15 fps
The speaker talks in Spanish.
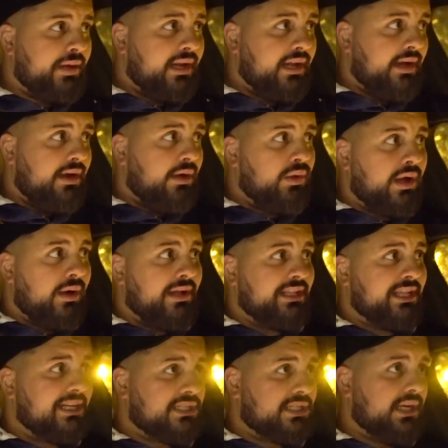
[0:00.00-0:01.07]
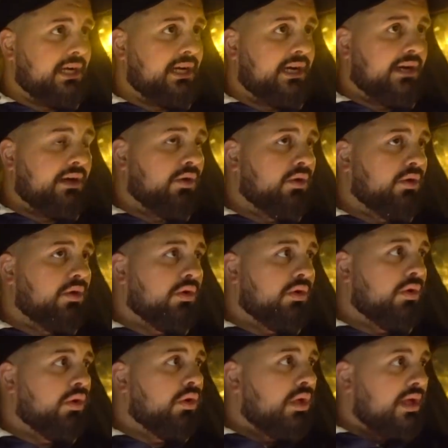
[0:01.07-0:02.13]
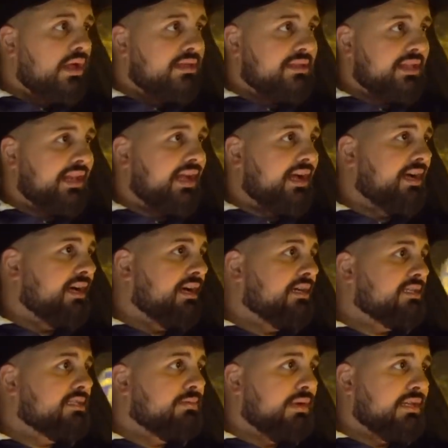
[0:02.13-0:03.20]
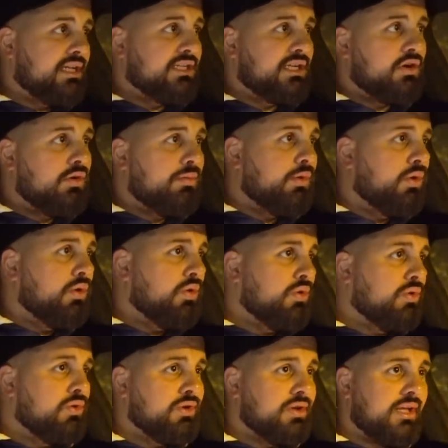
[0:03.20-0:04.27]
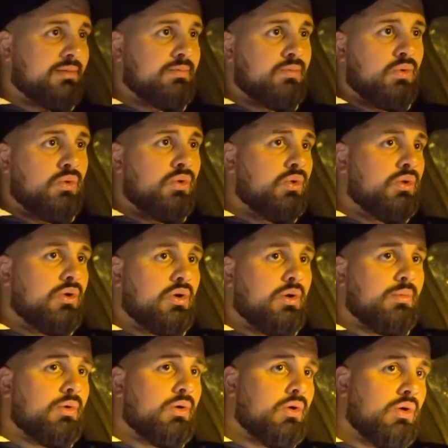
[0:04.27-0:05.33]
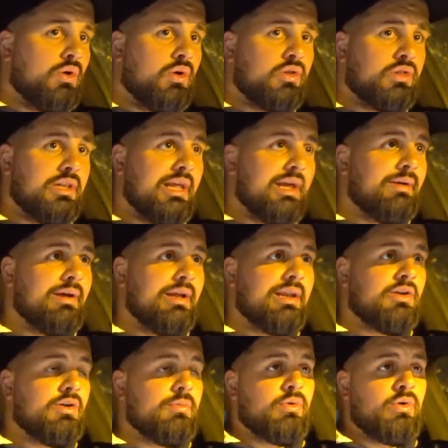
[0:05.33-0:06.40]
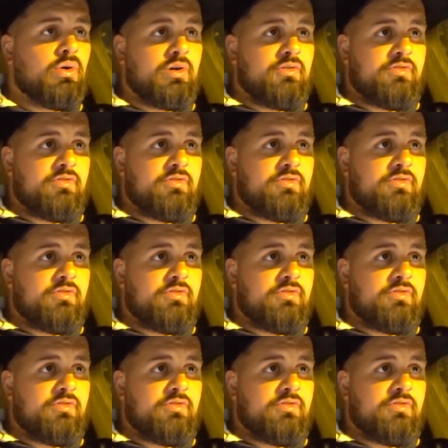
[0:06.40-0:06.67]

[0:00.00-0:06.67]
para una batalla o tenías batallas como Red Bull, como God Level, como